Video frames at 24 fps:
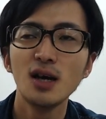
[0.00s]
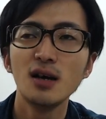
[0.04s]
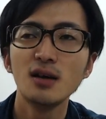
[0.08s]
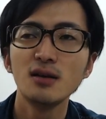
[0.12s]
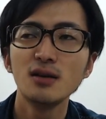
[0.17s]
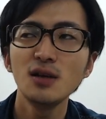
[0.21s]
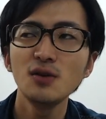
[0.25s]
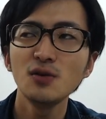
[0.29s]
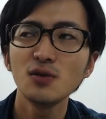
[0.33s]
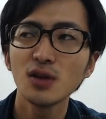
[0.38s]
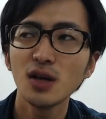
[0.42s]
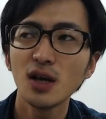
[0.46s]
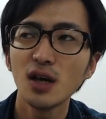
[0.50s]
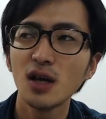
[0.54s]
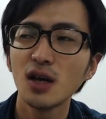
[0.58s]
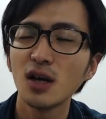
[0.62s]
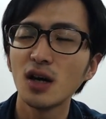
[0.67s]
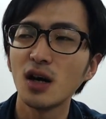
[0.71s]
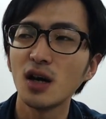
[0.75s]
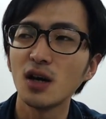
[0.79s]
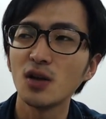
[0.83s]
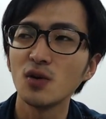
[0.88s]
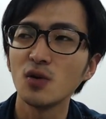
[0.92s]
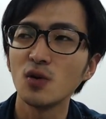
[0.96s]
なので
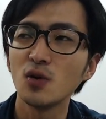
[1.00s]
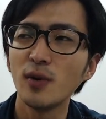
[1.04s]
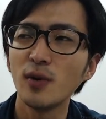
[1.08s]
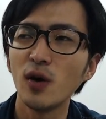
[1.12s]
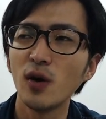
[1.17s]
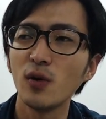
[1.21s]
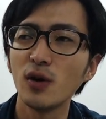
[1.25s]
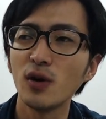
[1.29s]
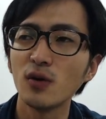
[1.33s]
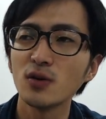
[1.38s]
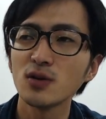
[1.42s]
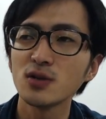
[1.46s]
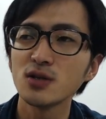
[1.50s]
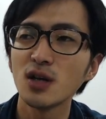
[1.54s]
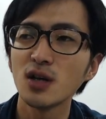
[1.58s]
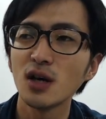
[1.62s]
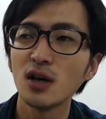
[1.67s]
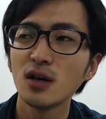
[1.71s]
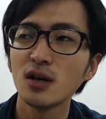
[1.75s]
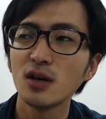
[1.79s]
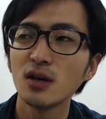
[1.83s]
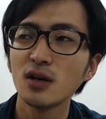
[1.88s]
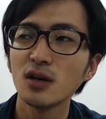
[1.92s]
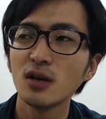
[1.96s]
あの、まあ、親御
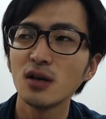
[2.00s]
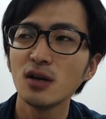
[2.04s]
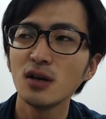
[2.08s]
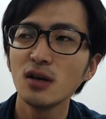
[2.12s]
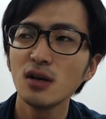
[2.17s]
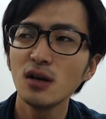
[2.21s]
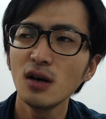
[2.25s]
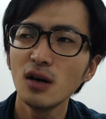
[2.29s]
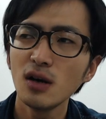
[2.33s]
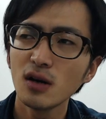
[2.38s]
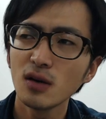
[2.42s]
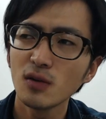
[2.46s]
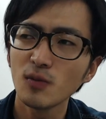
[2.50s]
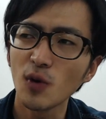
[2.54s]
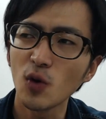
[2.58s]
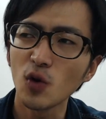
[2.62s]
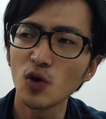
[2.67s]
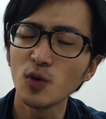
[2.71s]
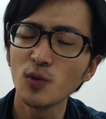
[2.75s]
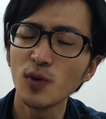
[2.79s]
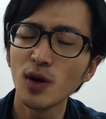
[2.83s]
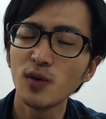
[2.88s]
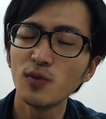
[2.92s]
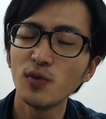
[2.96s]
さんが、まあ、子
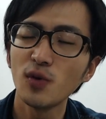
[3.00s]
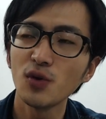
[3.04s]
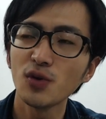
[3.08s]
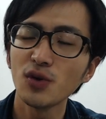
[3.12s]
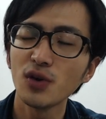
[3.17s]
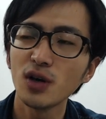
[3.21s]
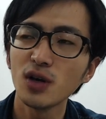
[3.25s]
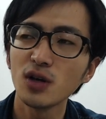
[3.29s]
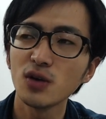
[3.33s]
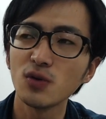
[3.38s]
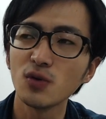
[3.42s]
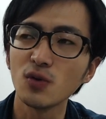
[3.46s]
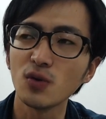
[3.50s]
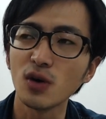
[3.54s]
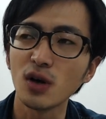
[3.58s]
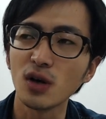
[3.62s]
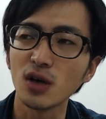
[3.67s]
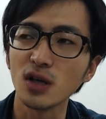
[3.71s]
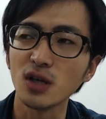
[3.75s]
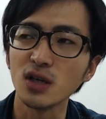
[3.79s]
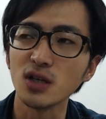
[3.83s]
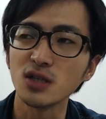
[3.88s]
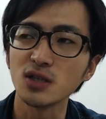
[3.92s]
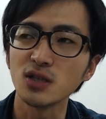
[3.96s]
供がフォートナイトを課
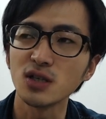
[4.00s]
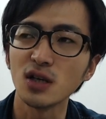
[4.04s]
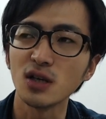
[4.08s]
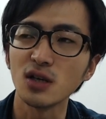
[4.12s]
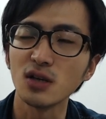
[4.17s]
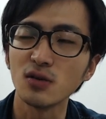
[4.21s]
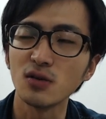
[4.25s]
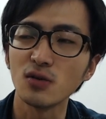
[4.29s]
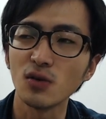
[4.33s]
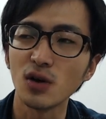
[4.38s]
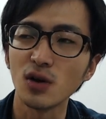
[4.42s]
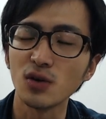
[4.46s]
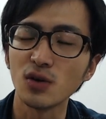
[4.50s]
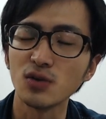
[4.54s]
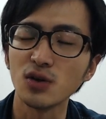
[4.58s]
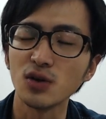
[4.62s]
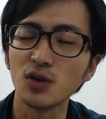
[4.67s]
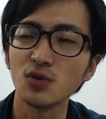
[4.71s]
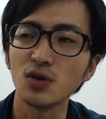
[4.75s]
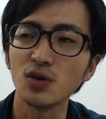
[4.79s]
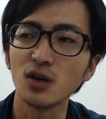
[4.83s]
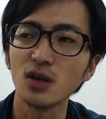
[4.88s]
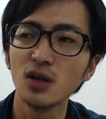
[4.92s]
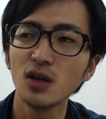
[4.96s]
金したいとか言った
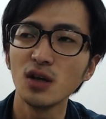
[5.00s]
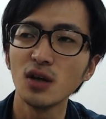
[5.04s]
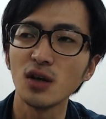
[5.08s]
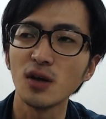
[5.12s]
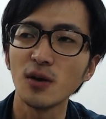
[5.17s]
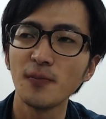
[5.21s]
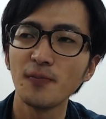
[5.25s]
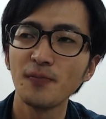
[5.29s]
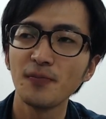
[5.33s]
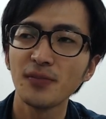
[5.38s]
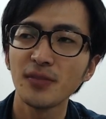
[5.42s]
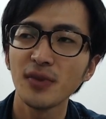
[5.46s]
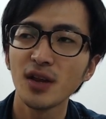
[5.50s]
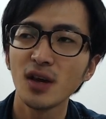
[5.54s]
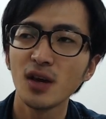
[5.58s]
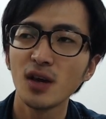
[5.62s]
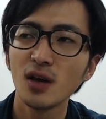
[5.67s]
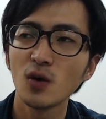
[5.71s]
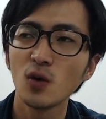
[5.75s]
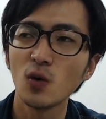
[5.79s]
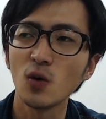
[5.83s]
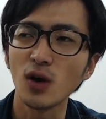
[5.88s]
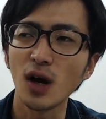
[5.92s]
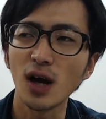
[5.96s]
時に、
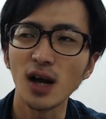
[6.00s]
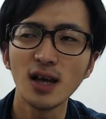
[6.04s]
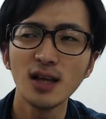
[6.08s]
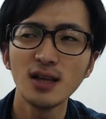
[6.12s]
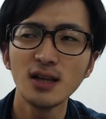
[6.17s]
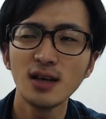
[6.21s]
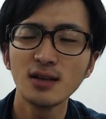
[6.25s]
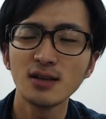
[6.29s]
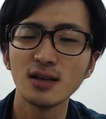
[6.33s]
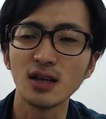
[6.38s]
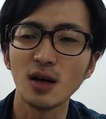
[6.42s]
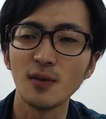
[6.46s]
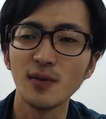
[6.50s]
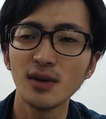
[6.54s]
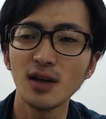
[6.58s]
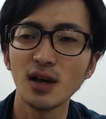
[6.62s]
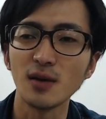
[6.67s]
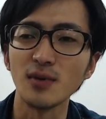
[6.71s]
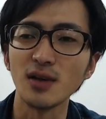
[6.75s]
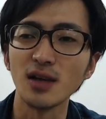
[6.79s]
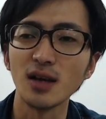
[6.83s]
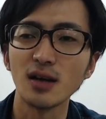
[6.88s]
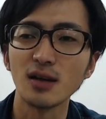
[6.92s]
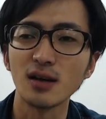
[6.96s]
課金なんてダメだ
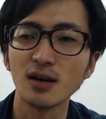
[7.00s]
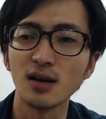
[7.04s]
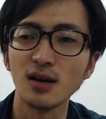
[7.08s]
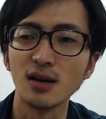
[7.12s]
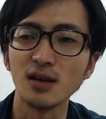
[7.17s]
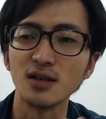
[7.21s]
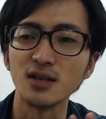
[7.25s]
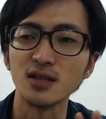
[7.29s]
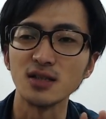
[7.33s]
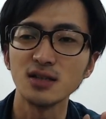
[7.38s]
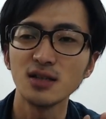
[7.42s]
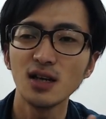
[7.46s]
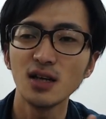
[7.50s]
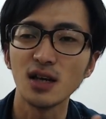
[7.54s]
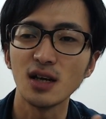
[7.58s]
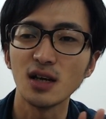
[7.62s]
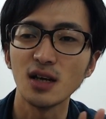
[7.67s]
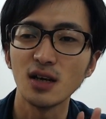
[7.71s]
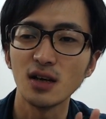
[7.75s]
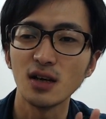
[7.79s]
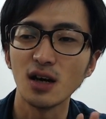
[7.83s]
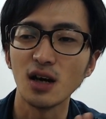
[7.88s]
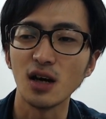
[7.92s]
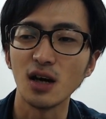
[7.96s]
みたいな感じで
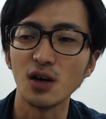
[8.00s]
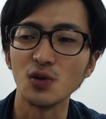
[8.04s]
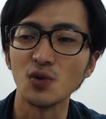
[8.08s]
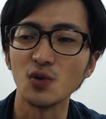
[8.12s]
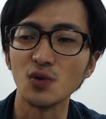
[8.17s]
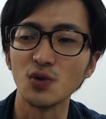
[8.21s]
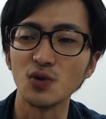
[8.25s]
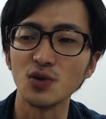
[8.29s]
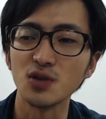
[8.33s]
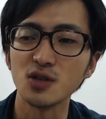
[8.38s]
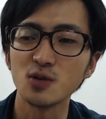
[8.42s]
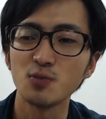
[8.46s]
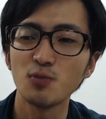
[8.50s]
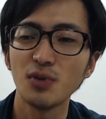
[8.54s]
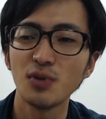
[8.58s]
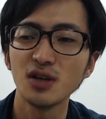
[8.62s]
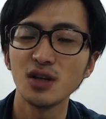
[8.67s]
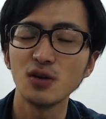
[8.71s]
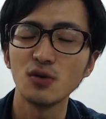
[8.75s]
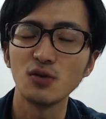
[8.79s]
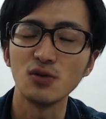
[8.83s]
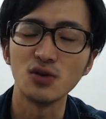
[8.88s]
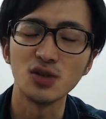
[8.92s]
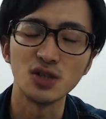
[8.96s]
あの突っぱ
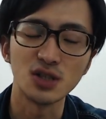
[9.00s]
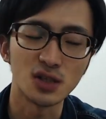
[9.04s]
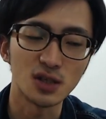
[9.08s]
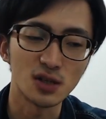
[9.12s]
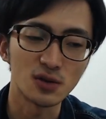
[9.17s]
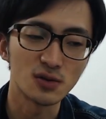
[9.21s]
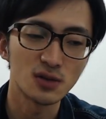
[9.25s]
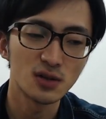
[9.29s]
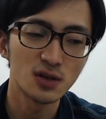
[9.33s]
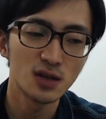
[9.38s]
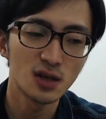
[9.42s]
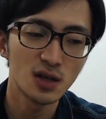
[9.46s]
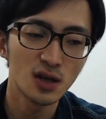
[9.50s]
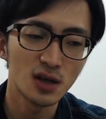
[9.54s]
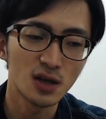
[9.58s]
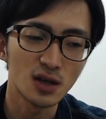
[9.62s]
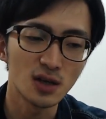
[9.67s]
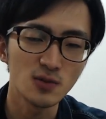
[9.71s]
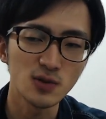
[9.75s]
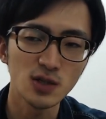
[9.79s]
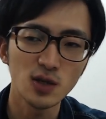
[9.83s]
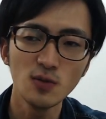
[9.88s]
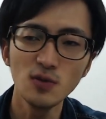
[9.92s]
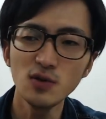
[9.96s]
ねるんじゃなくて、で
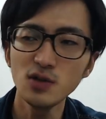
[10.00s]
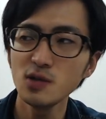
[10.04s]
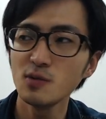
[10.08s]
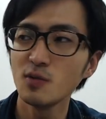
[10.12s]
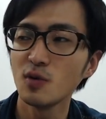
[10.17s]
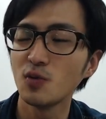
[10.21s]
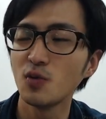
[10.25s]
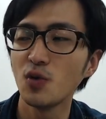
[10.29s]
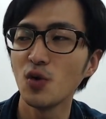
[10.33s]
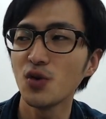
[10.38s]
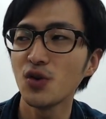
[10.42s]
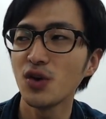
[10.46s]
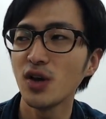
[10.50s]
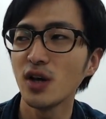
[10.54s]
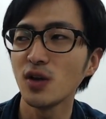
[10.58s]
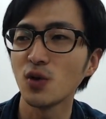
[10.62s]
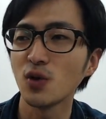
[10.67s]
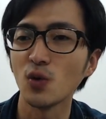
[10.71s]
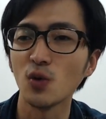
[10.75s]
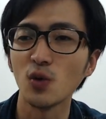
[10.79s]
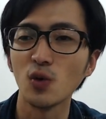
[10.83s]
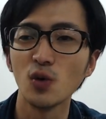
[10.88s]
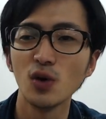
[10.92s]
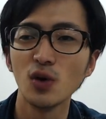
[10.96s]
もそもそもフォートナイト
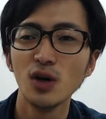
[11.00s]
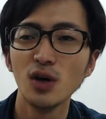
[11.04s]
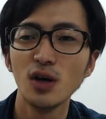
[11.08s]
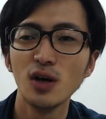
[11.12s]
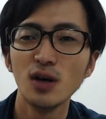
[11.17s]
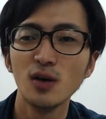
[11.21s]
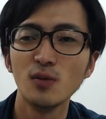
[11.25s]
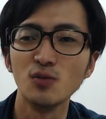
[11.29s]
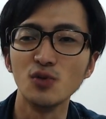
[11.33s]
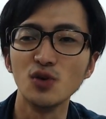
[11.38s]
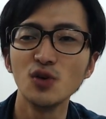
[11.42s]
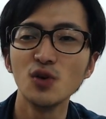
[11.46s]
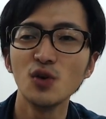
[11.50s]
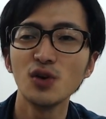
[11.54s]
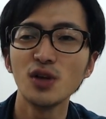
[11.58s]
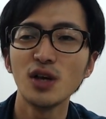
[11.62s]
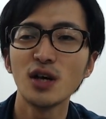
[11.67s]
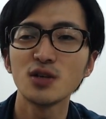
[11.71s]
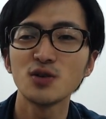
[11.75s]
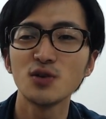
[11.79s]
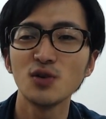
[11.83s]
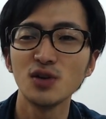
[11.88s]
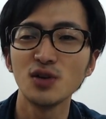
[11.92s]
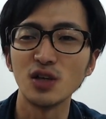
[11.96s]
を無料で
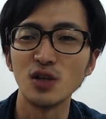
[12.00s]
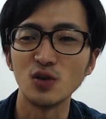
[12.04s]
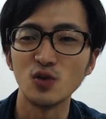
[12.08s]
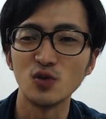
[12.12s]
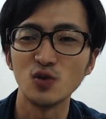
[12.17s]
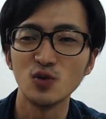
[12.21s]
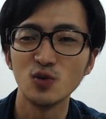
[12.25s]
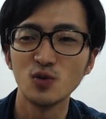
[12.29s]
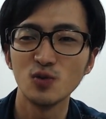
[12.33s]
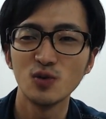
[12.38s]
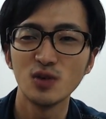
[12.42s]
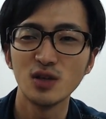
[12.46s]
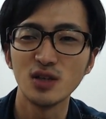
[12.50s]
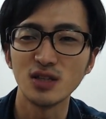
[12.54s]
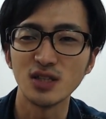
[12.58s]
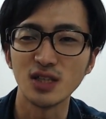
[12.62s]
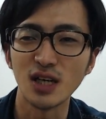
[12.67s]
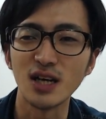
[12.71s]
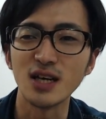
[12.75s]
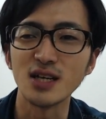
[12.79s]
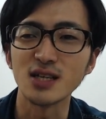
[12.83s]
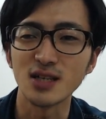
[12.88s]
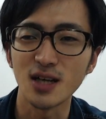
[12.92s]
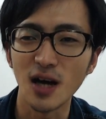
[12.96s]
遊んでるじゃ
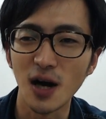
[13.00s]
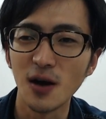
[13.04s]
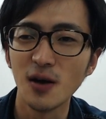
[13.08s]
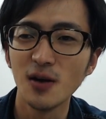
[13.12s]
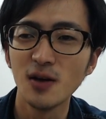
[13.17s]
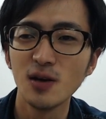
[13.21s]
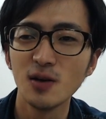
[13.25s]
ないですか。